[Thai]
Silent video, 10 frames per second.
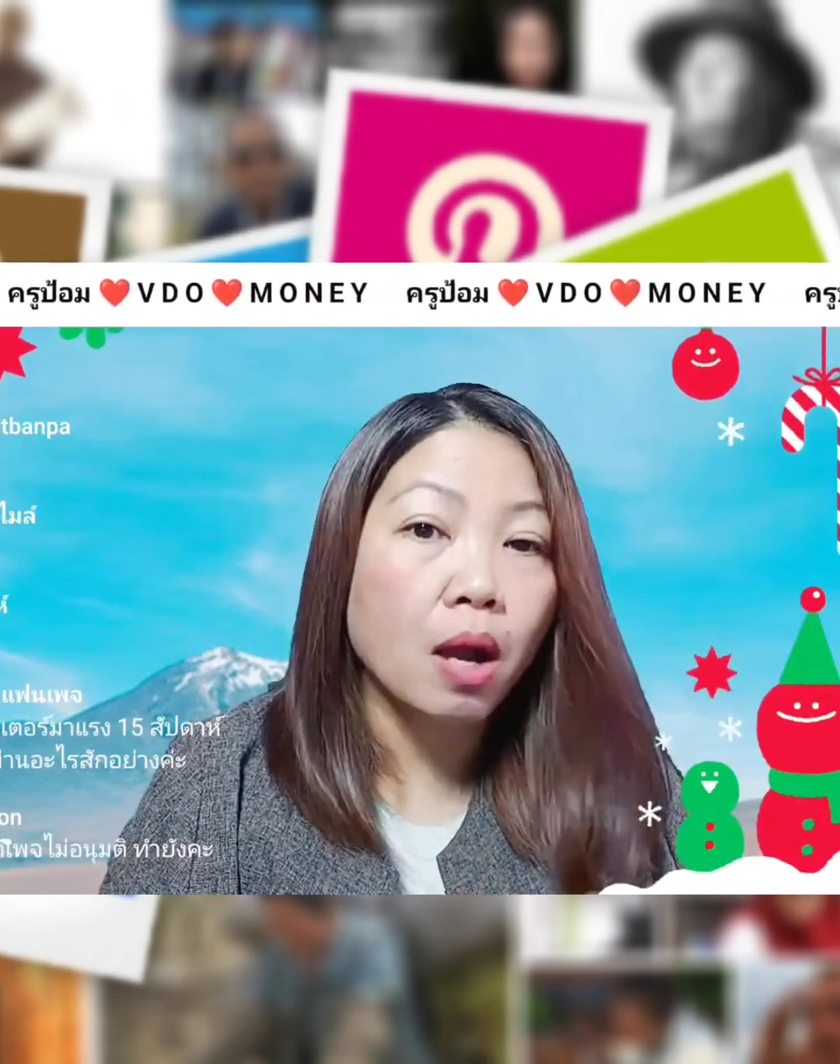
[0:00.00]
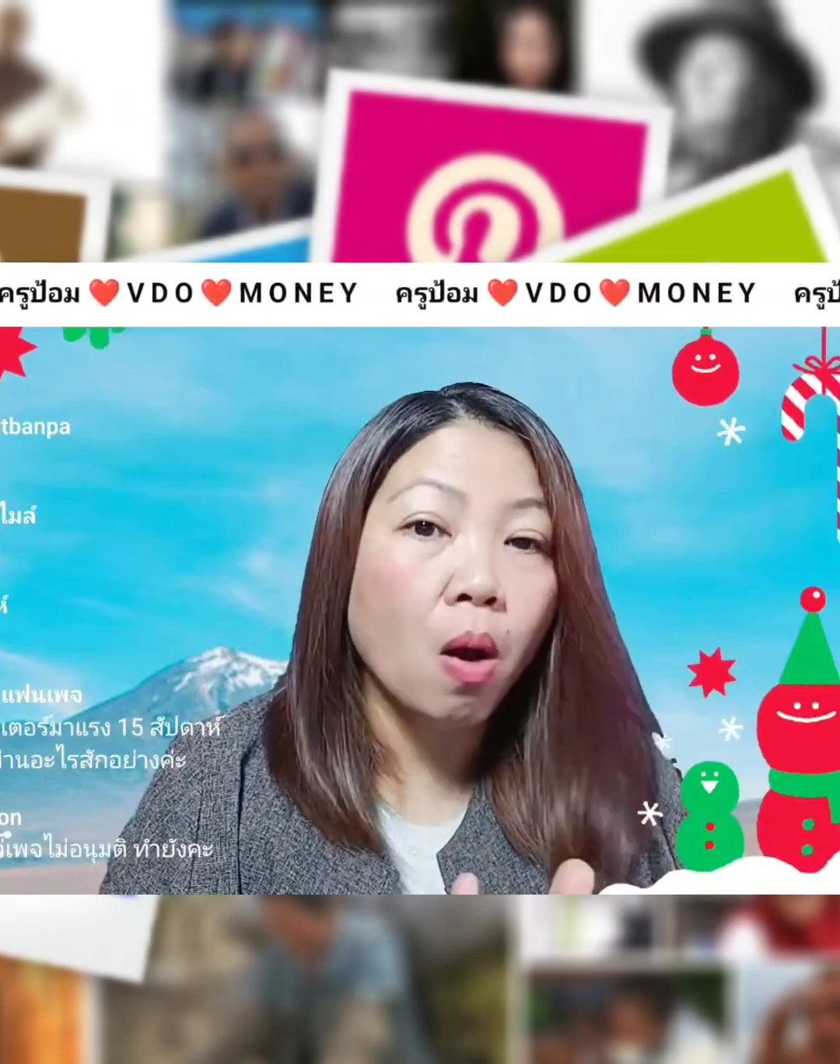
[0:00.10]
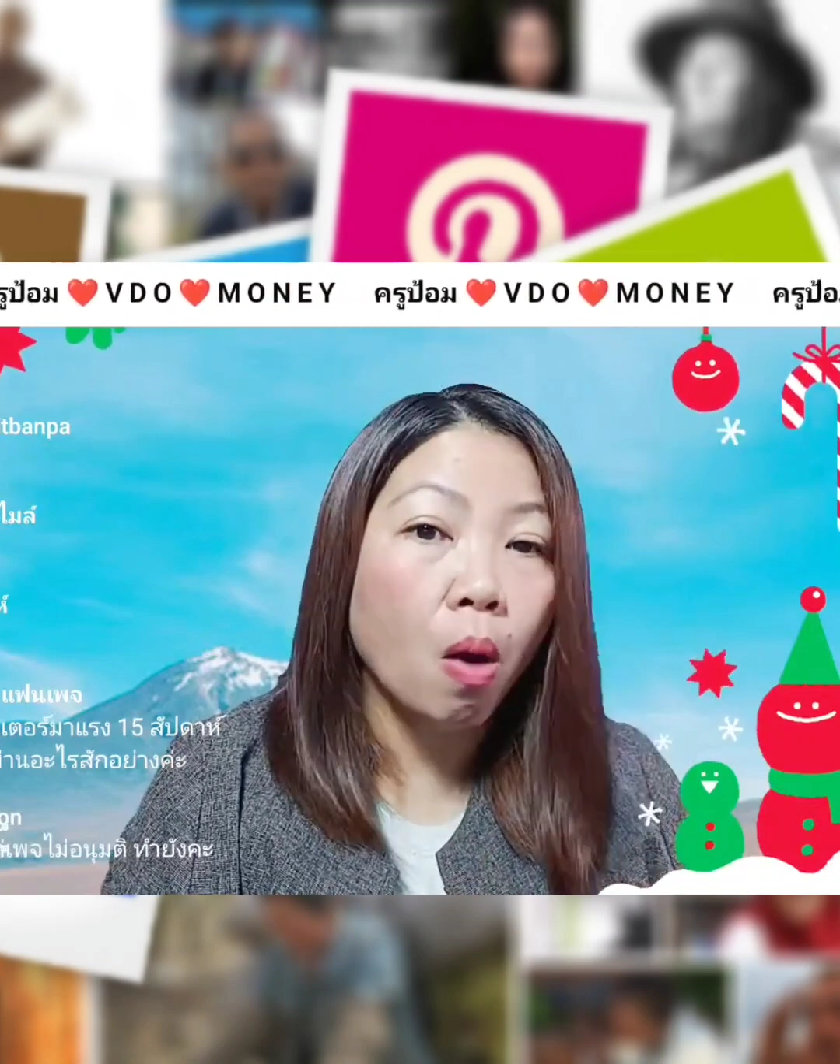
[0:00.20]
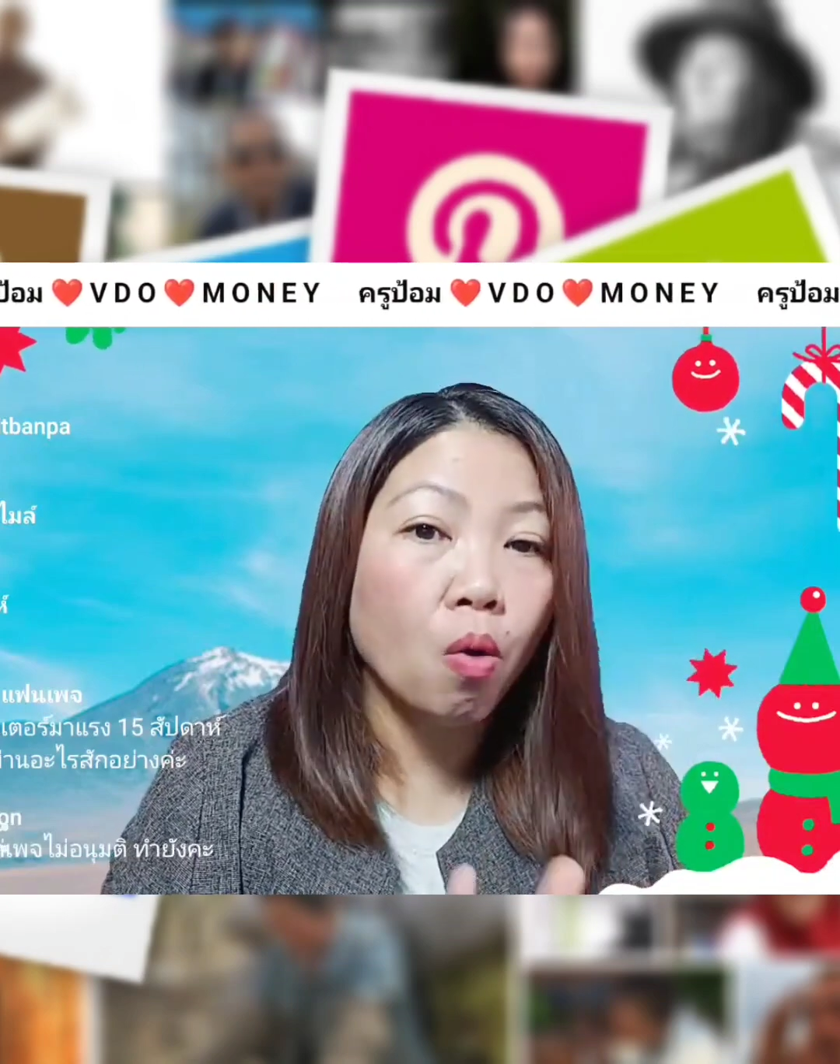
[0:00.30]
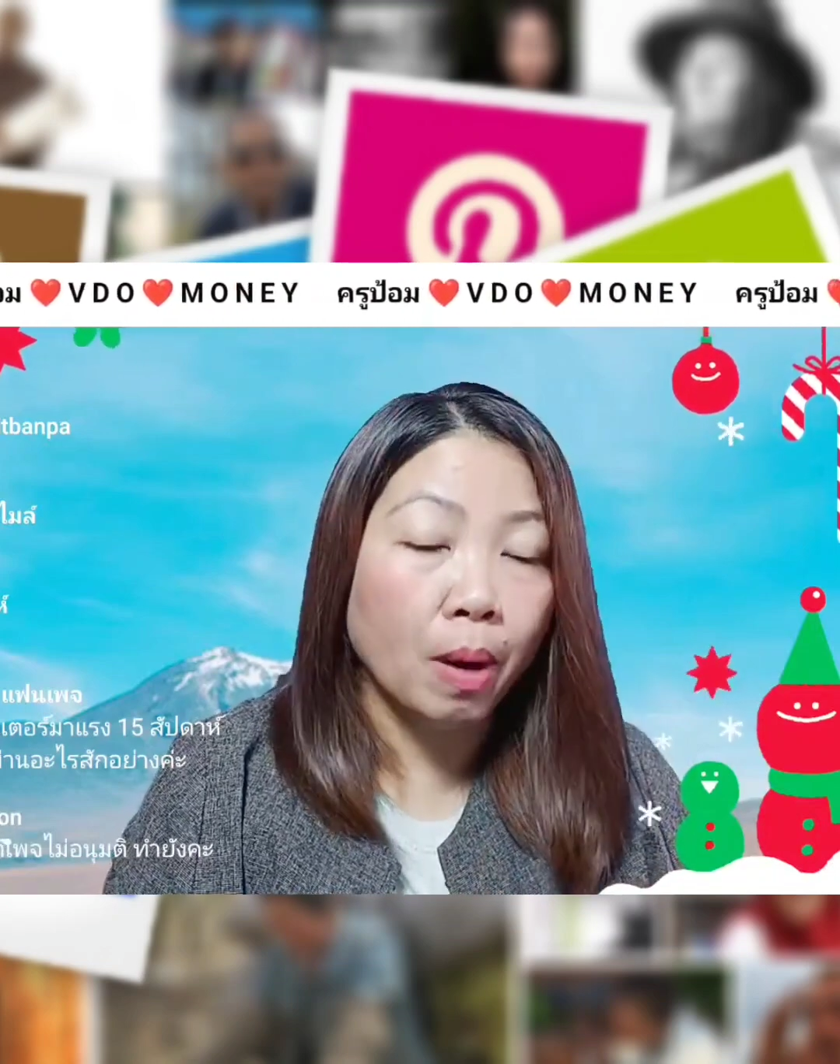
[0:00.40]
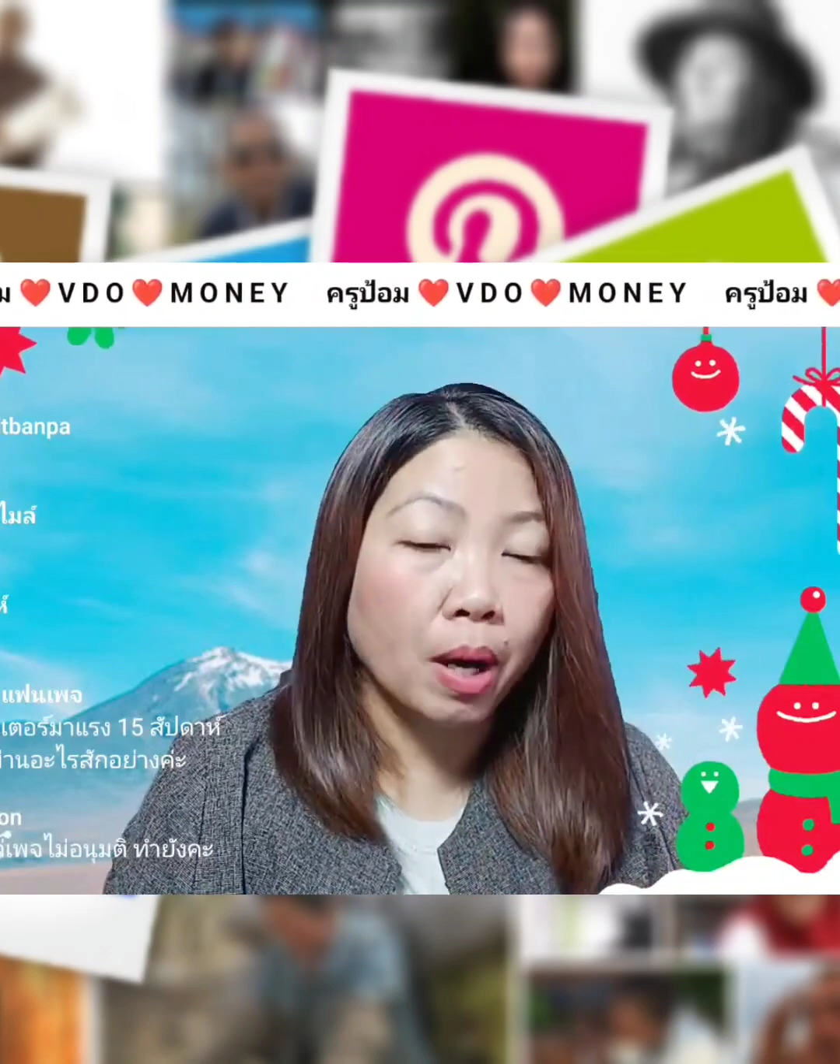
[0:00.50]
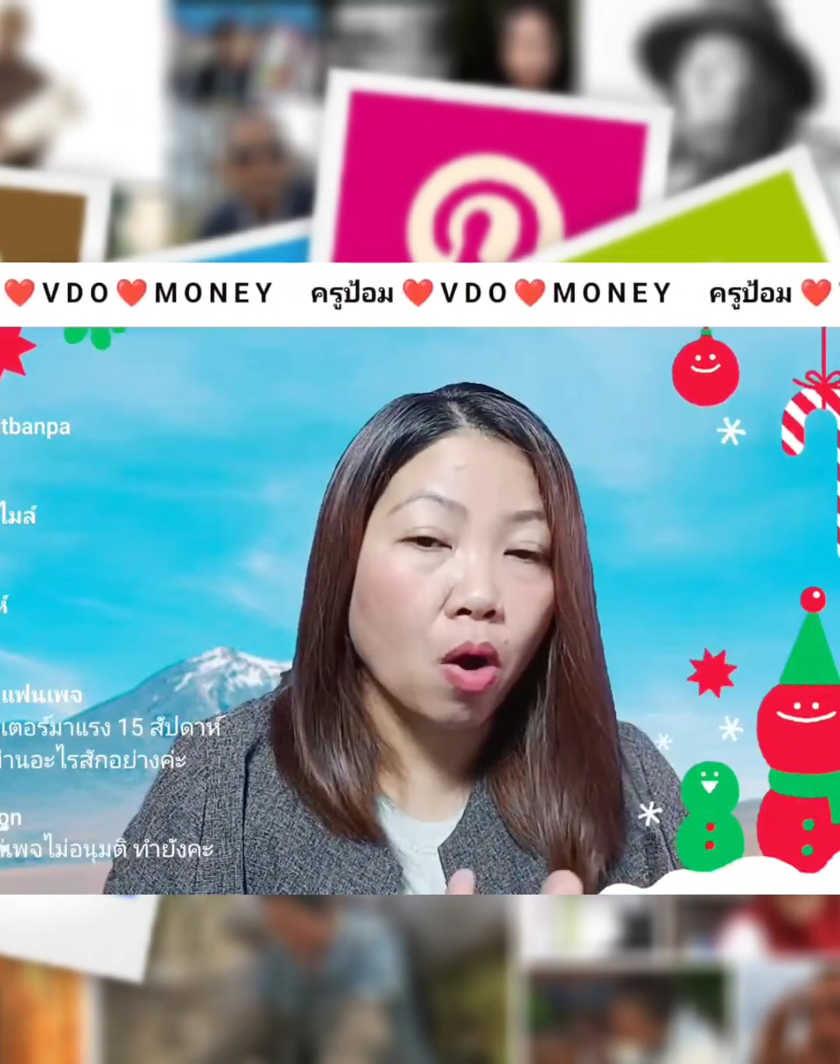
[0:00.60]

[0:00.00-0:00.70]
5 ข้อองค์